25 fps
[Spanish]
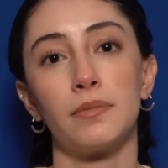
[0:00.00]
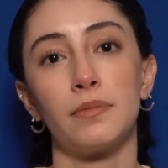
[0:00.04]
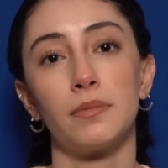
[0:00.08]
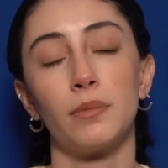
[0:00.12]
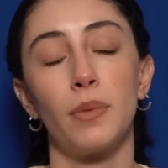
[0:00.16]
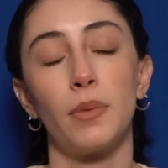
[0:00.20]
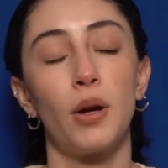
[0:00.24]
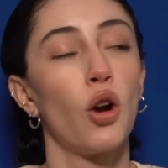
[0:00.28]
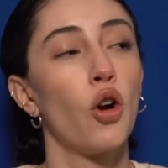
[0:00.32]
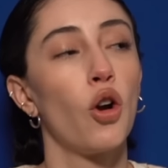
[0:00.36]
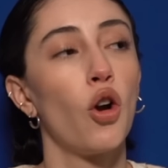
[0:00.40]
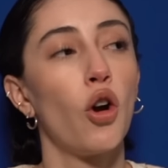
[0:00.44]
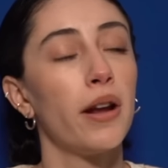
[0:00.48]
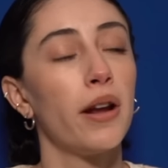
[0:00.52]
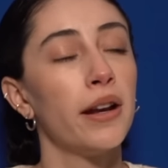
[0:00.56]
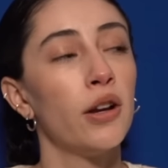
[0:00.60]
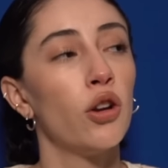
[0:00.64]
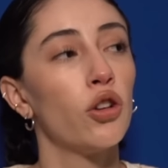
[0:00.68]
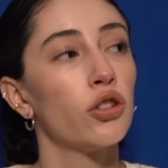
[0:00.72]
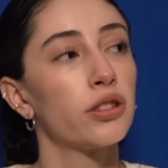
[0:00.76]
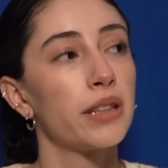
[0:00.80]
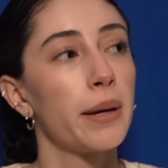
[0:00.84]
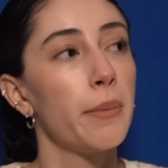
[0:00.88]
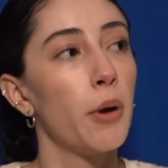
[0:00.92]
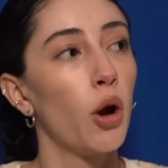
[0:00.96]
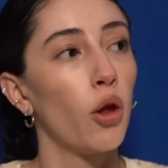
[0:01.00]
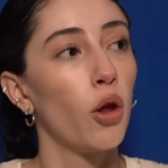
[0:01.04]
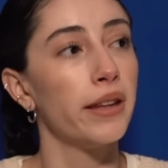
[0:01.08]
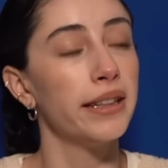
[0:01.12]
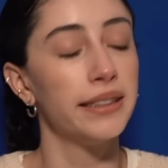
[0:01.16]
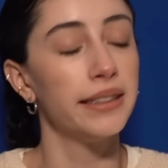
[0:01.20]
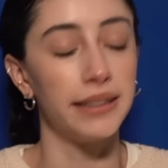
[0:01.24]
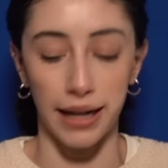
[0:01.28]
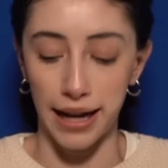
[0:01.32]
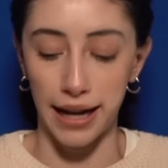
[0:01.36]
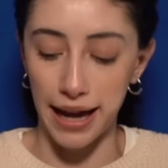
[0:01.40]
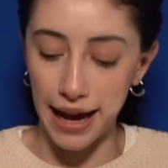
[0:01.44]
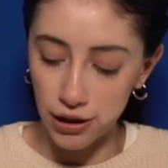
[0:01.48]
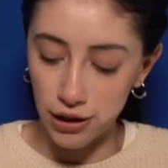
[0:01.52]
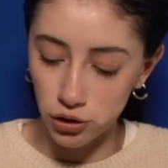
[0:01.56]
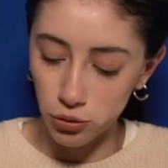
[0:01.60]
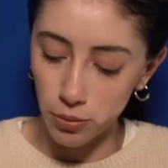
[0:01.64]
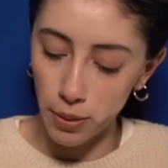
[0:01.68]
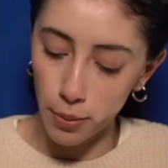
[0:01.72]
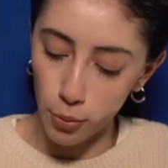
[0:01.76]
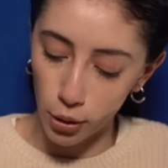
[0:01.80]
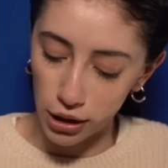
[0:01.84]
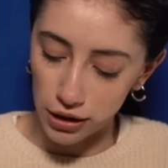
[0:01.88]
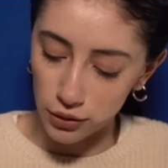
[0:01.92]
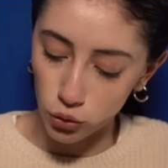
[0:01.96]
Bueno, no, no es que me lo dicen, eso me
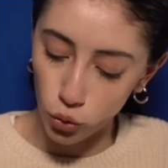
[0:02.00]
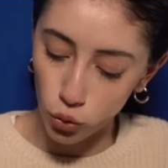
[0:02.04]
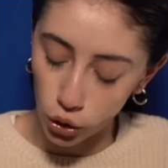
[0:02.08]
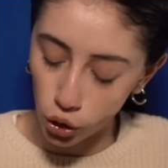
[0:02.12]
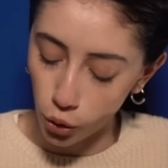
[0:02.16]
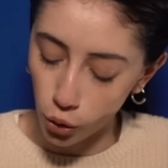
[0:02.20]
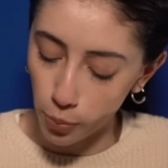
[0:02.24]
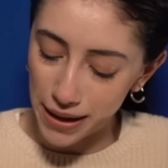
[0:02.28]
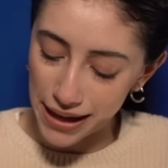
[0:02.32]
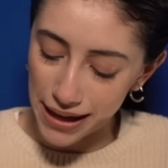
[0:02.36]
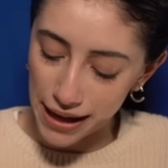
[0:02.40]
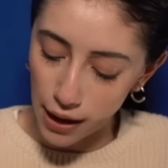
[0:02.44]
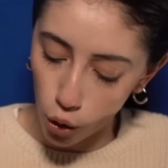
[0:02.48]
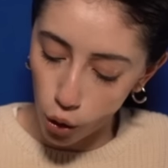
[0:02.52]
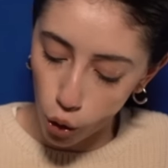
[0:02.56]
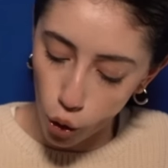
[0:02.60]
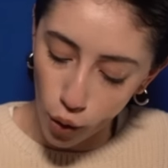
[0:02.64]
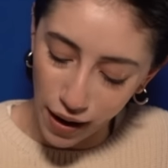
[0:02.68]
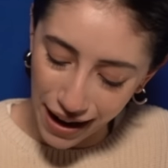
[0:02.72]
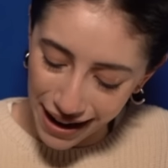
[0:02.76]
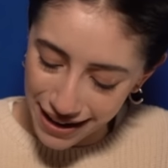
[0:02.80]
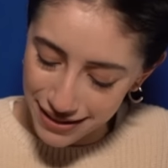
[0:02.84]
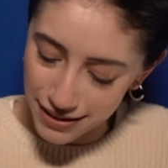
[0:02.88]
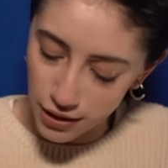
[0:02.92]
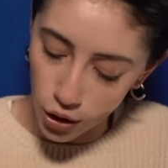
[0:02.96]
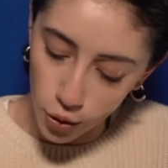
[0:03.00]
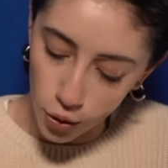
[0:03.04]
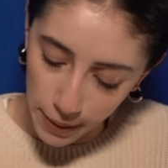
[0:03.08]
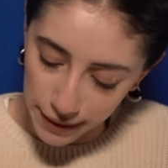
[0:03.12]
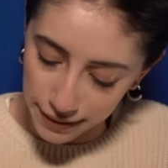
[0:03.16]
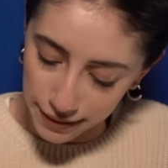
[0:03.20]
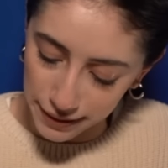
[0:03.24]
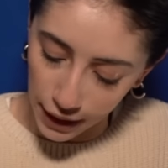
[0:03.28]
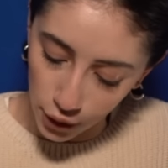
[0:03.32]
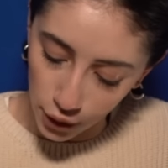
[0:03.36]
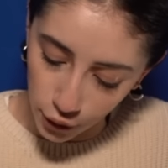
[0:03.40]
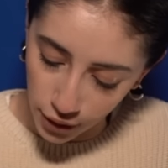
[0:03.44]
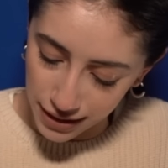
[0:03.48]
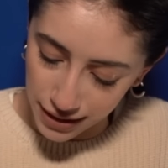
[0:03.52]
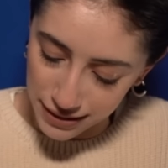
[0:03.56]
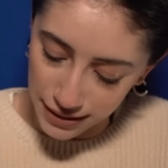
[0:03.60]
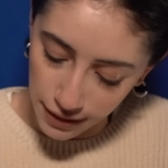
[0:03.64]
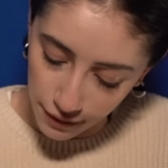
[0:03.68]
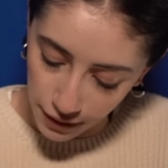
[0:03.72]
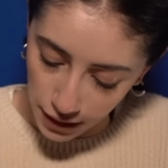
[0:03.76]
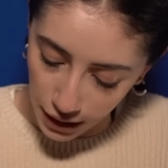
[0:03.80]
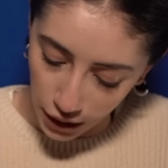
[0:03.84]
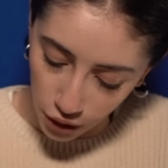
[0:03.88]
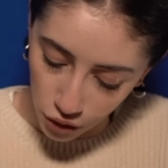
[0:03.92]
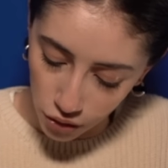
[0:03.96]
molesta. Cuando me llegó ese comentario en ese
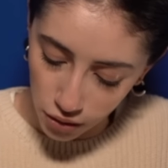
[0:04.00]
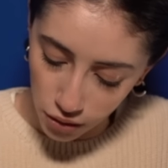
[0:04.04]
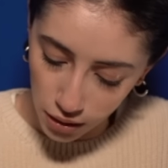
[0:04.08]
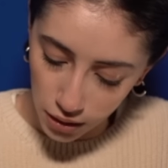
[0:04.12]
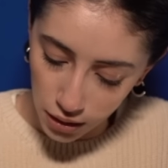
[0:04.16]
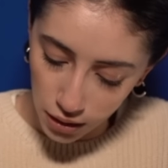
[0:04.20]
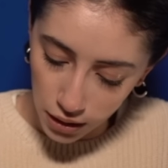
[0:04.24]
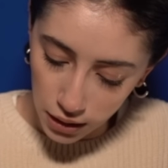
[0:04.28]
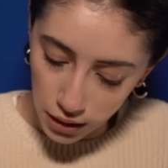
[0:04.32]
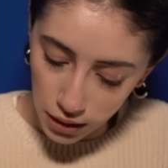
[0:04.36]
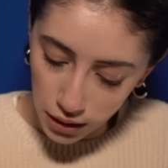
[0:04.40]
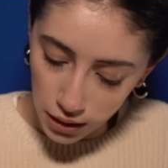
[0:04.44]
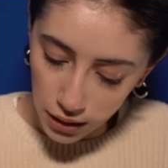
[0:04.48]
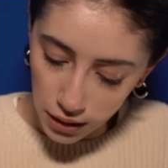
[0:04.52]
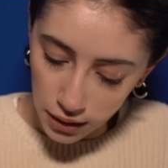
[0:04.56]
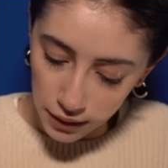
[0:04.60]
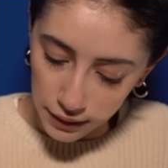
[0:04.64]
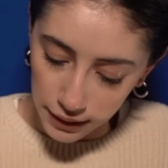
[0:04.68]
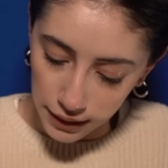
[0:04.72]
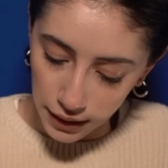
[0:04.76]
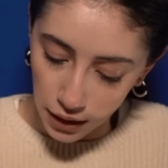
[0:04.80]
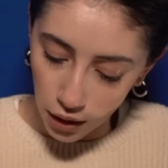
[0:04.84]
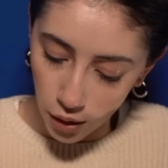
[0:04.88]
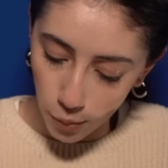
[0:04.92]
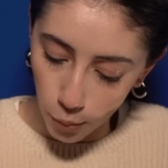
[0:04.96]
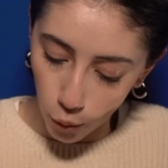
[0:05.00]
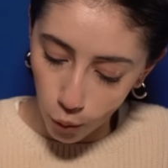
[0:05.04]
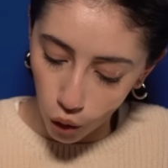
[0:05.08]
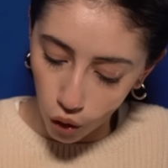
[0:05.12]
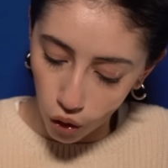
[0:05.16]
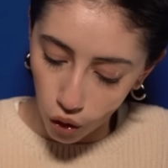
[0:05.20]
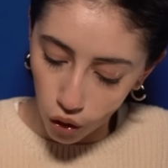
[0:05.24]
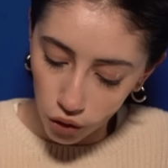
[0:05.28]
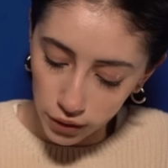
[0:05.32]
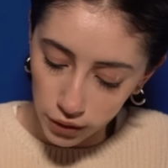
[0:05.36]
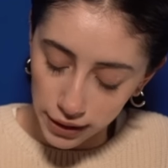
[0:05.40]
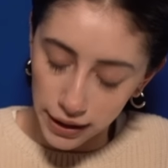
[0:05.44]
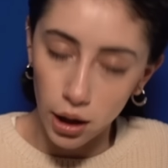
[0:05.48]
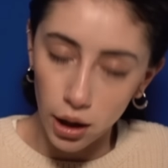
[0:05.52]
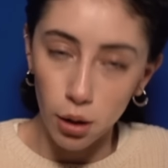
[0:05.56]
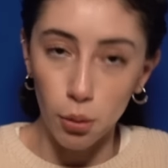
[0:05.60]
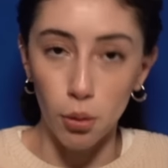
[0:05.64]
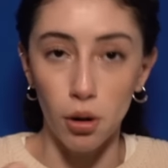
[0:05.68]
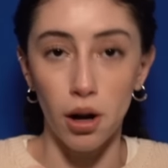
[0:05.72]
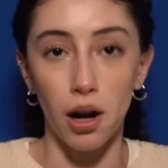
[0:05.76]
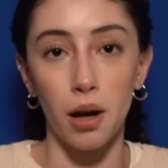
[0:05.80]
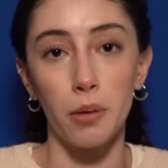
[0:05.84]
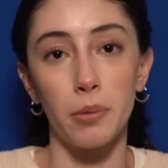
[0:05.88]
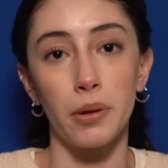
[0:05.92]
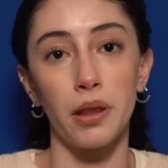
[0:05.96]
video, dije como, quiero
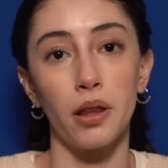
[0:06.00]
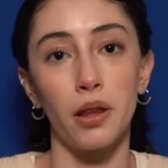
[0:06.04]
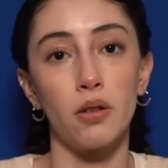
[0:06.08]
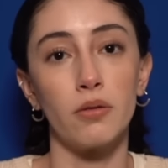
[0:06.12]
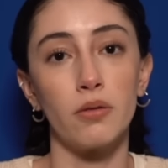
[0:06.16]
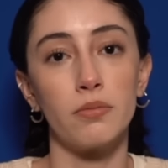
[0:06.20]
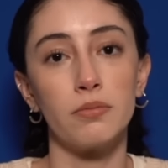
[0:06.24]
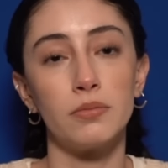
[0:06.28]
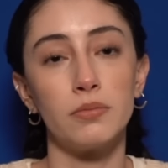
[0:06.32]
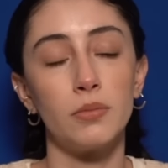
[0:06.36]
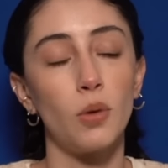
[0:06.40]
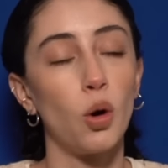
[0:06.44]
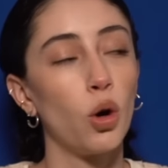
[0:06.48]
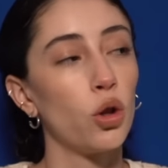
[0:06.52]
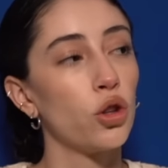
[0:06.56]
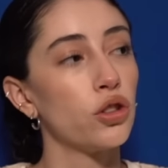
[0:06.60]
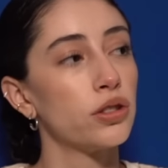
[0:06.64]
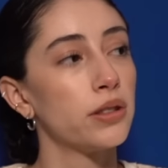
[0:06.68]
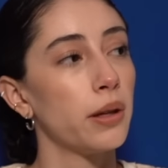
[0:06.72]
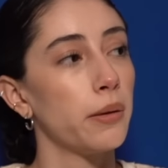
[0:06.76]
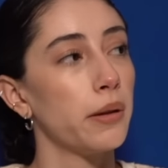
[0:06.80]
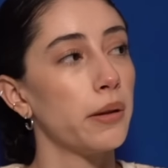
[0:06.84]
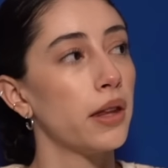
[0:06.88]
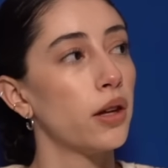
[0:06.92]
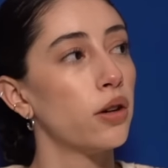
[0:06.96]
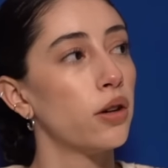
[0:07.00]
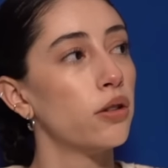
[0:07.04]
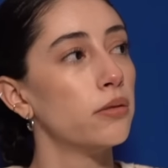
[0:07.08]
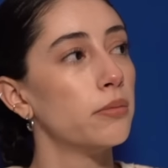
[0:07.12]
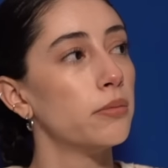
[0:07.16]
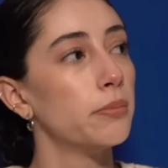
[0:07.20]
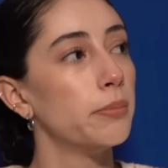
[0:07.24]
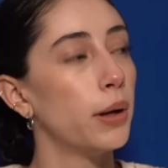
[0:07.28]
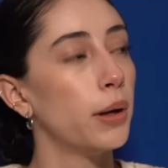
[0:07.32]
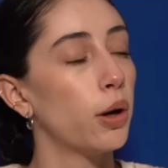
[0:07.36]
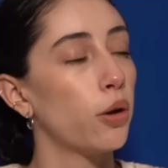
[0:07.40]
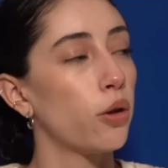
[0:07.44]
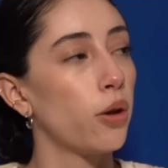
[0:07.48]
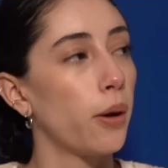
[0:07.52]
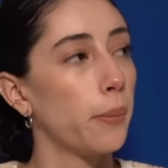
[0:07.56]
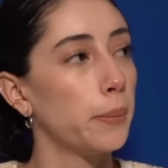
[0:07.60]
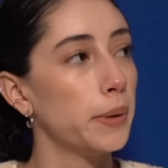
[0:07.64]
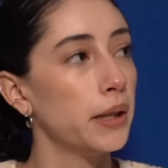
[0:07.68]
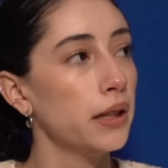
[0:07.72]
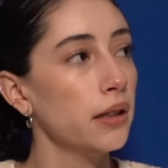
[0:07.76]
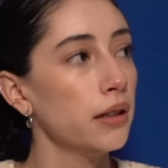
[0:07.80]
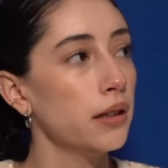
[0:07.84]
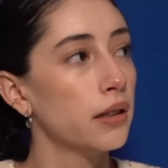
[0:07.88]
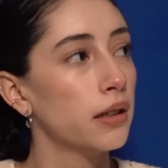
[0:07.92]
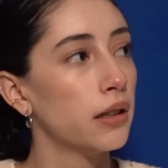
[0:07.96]
borrar el video. Odio ese video, me odio a
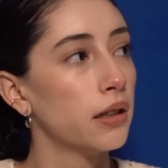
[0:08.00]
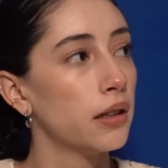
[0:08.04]
mí.